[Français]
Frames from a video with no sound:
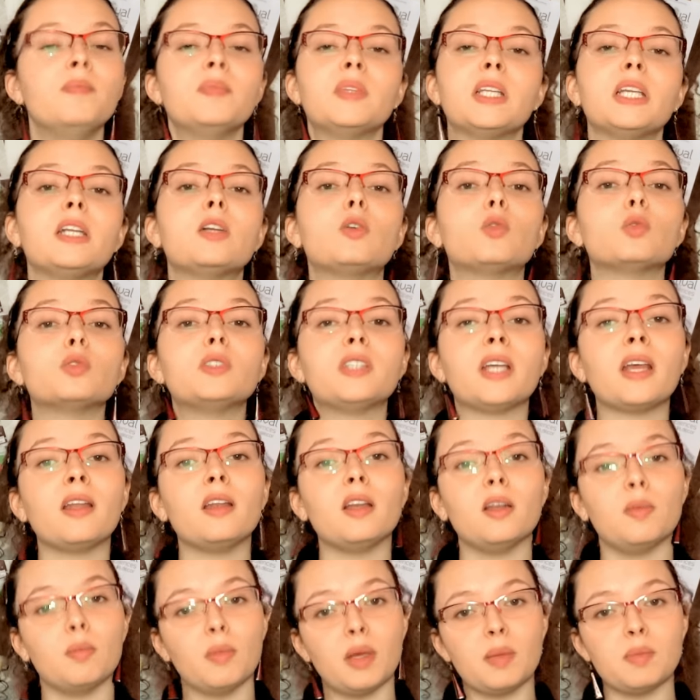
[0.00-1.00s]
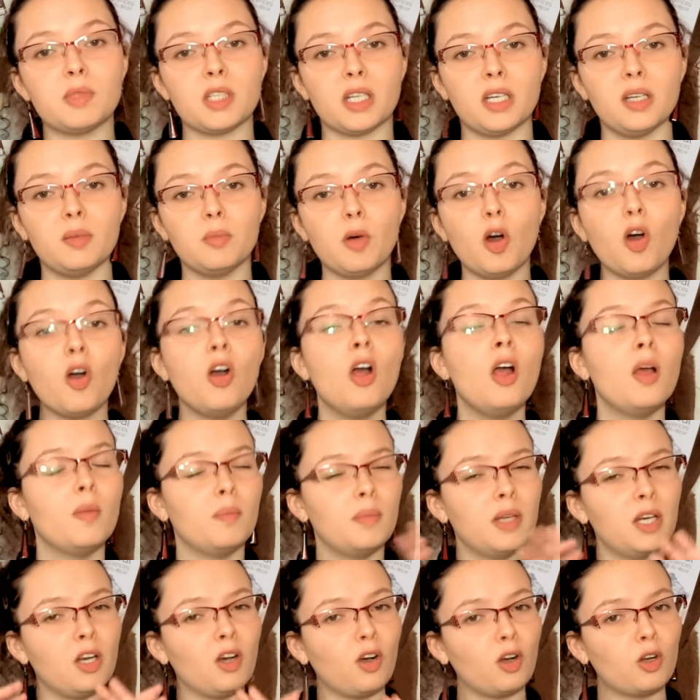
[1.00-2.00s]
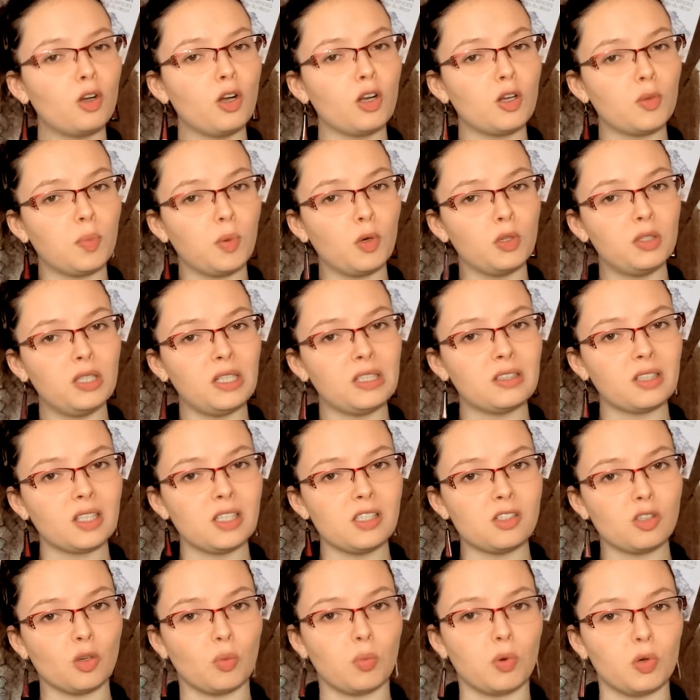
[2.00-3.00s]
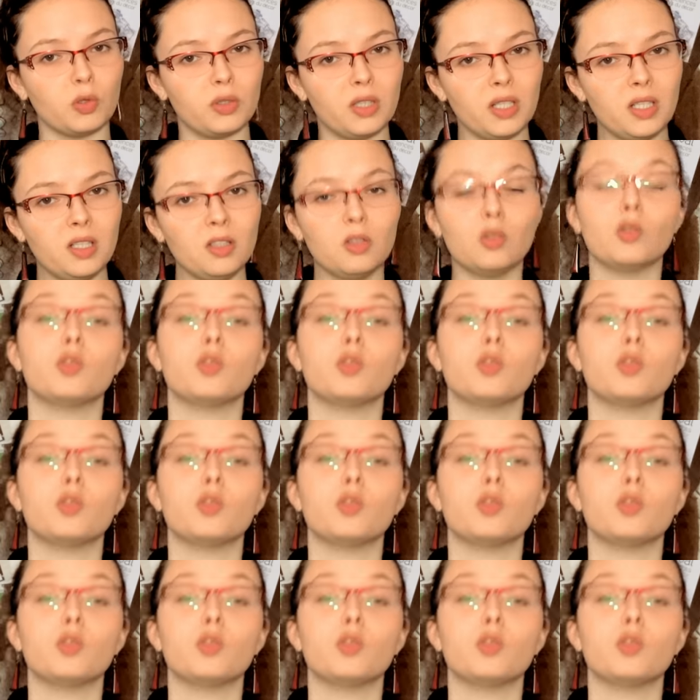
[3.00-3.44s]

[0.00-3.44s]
Ils contiennent les mêmes éléments, mais leurs coques protectrices en protéines